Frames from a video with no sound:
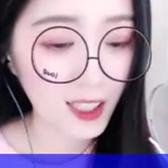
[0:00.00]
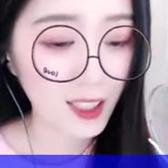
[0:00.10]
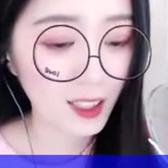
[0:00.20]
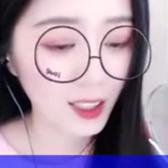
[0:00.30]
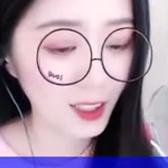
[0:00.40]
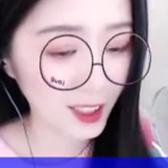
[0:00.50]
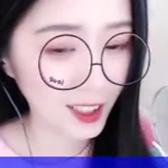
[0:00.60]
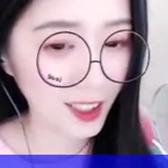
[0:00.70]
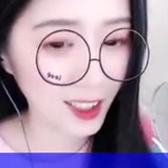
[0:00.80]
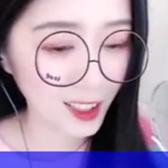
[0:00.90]
春暖
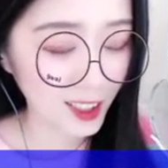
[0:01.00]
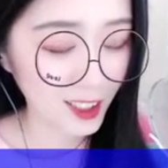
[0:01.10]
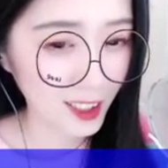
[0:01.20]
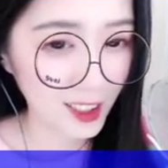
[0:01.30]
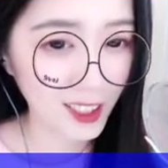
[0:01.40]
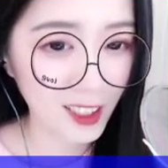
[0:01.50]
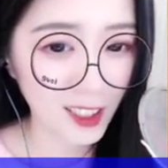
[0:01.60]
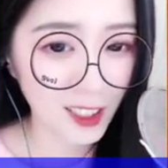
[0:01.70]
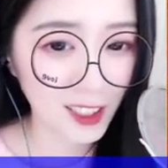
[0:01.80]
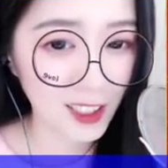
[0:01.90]
阁中
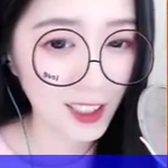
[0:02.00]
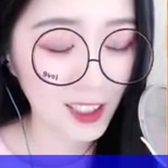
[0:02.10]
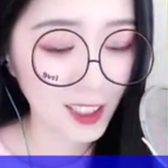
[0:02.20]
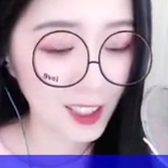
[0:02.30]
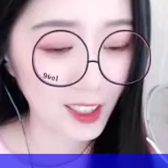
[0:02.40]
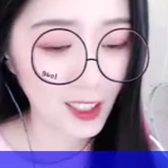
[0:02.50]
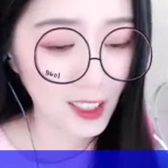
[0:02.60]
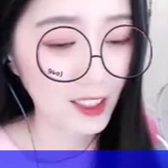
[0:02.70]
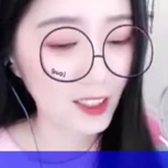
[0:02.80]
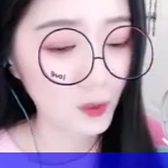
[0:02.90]
熏着淡淡袅
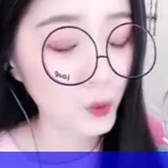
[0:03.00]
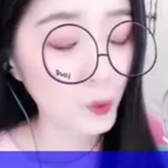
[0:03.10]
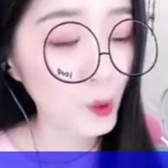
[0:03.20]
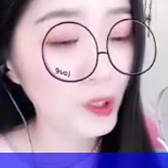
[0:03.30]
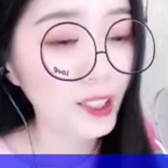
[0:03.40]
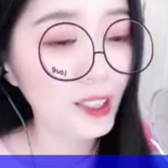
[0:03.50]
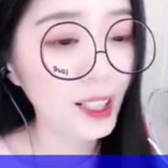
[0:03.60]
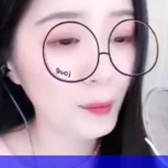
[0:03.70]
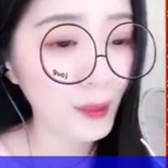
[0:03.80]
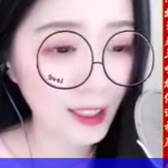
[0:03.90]
袅的木香，
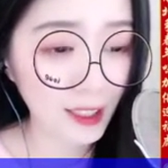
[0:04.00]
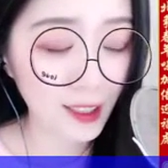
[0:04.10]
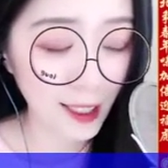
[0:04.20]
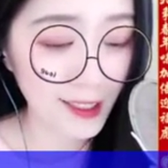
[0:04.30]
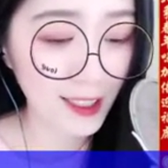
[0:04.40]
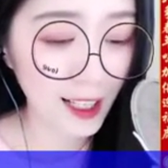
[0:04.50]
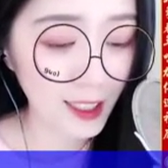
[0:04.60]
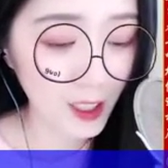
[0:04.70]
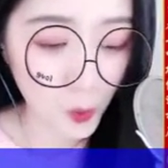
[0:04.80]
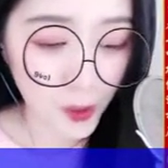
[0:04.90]
烟气
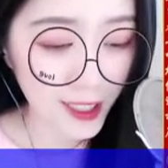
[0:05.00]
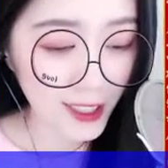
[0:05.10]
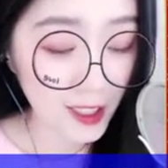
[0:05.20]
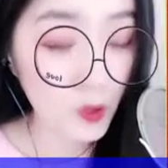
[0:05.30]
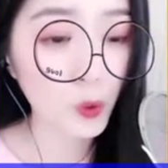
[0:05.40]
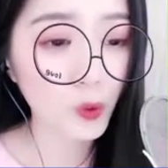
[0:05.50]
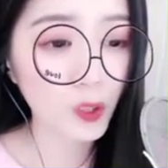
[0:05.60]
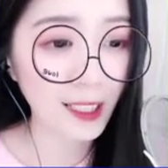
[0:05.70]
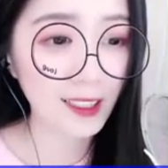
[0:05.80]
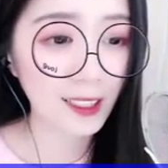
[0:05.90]
缭绕，邯
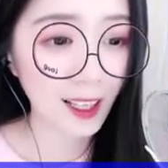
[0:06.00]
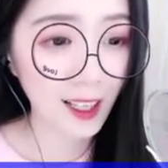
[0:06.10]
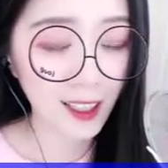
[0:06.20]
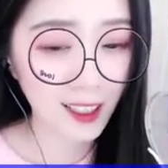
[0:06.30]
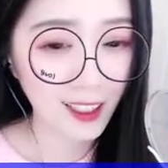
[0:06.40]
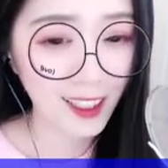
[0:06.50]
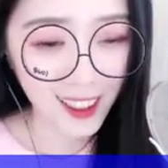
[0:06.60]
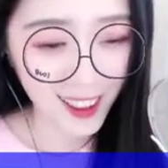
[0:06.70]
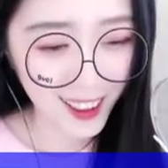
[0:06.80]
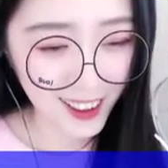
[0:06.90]
郸花开的季
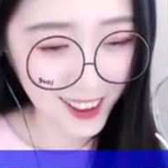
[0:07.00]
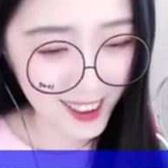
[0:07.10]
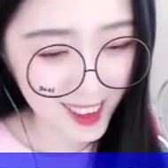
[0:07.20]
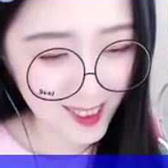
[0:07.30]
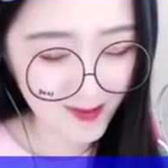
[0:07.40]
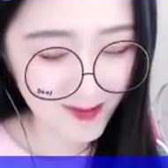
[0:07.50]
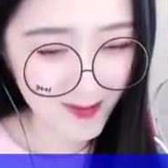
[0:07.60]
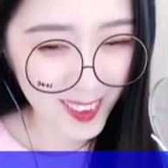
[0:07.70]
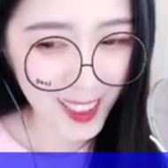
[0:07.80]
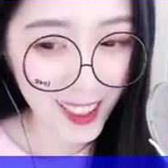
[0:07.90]
节，
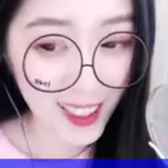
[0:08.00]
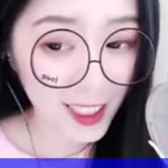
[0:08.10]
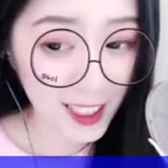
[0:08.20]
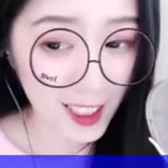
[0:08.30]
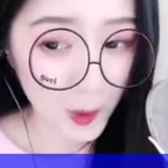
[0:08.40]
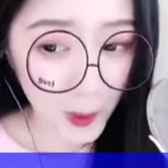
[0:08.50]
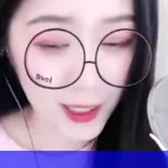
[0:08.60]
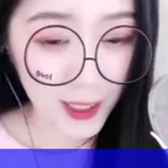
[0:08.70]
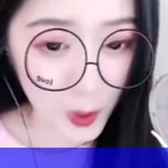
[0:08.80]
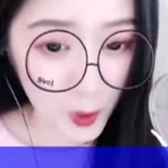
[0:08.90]
春暖阁莲池
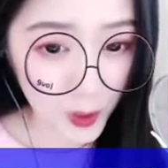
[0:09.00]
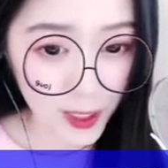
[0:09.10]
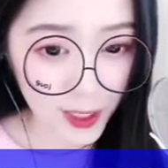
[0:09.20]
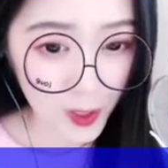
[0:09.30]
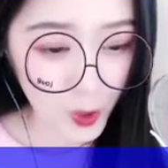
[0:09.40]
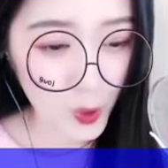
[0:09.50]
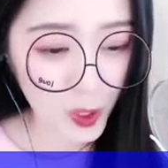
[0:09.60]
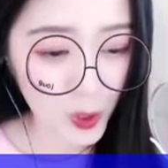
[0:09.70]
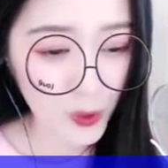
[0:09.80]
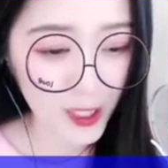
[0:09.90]
中的莲花
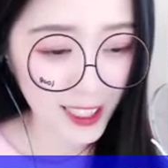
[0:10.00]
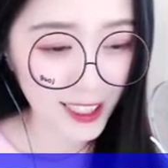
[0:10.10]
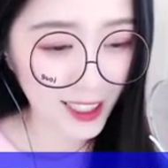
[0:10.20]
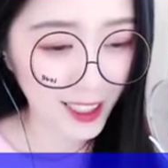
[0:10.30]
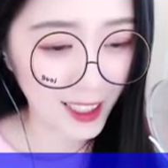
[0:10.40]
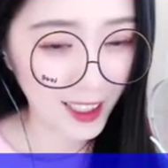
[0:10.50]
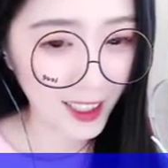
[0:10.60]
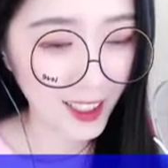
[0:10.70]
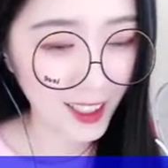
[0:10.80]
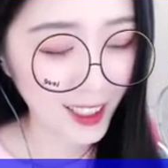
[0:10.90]
次第绽放，
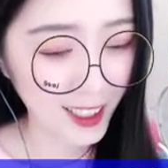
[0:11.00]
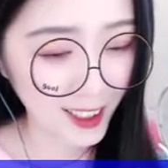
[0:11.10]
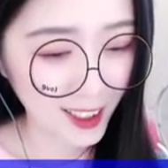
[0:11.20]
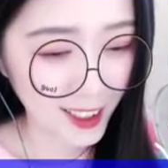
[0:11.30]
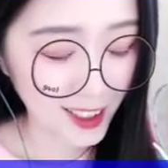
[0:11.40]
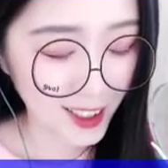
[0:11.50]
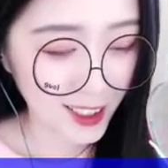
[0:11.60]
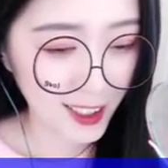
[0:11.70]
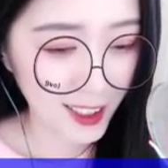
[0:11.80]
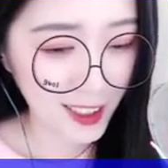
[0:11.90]
满园
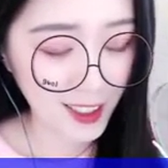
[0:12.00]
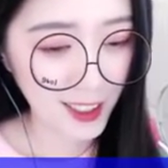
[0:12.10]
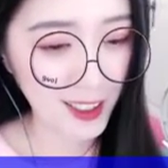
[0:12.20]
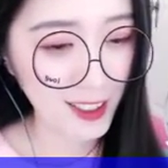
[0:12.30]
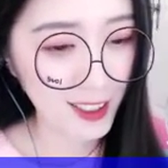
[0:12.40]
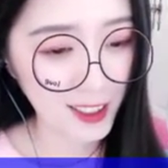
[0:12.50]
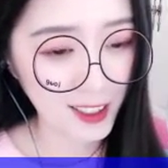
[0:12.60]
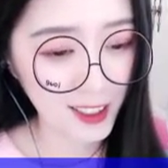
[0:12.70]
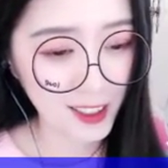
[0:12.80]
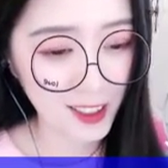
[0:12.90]
清逸，各
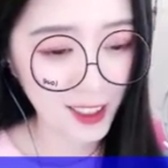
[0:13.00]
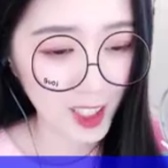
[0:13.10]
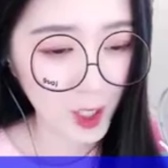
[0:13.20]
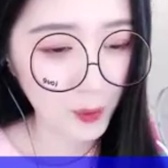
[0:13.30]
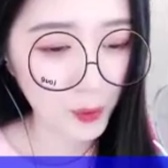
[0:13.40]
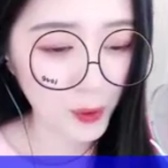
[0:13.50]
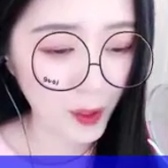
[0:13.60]
成丽致。